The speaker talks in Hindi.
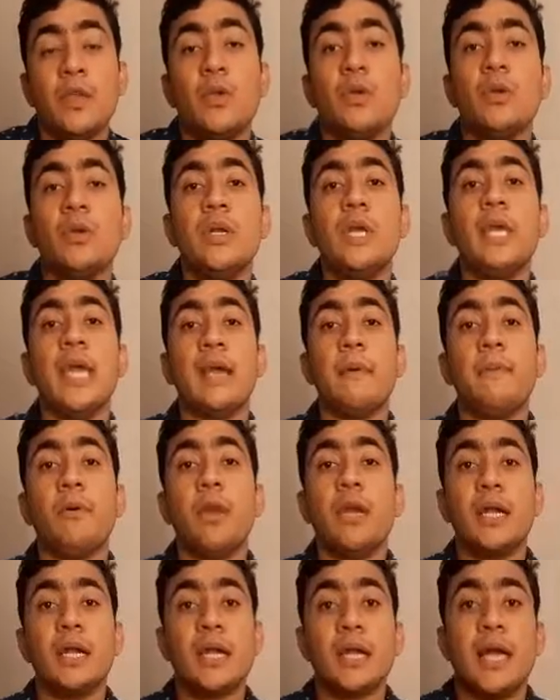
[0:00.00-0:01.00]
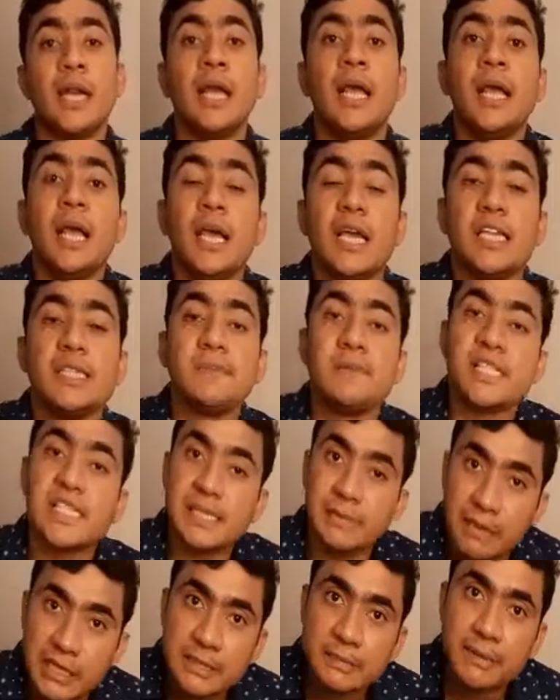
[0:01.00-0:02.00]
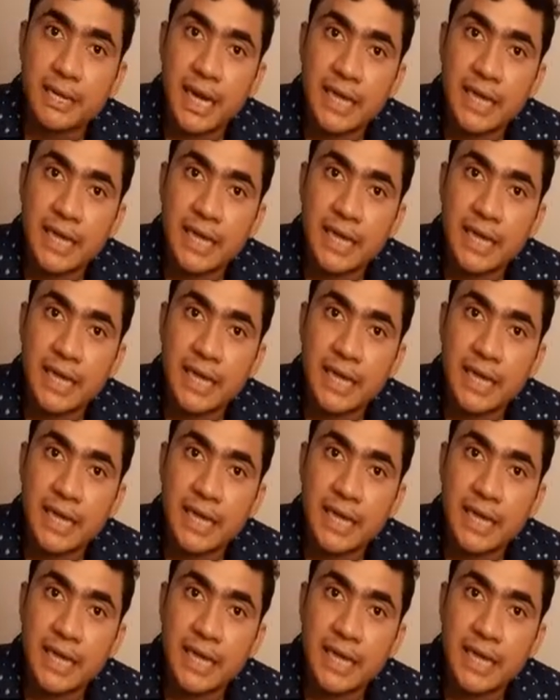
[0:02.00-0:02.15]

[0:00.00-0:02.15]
क्यों नहीं एक पॉलिटिकल इसमें समझ